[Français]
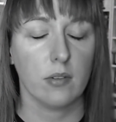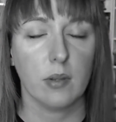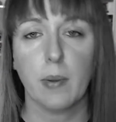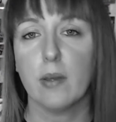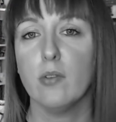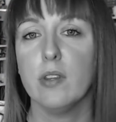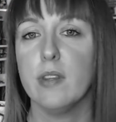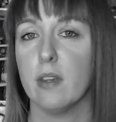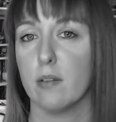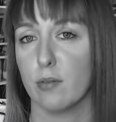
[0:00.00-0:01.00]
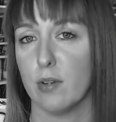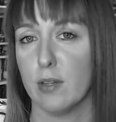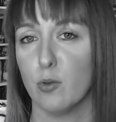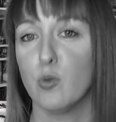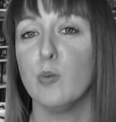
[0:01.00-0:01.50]
c'est pas une idée, hein,
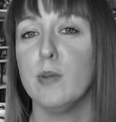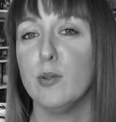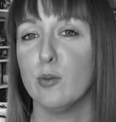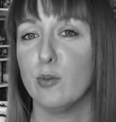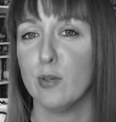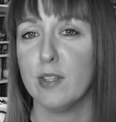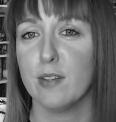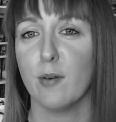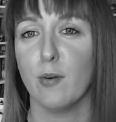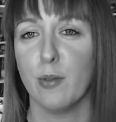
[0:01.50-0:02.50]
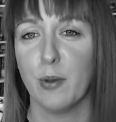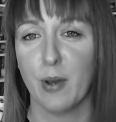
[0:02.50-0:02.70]
Solène. Tu oublies tout de suite, on ne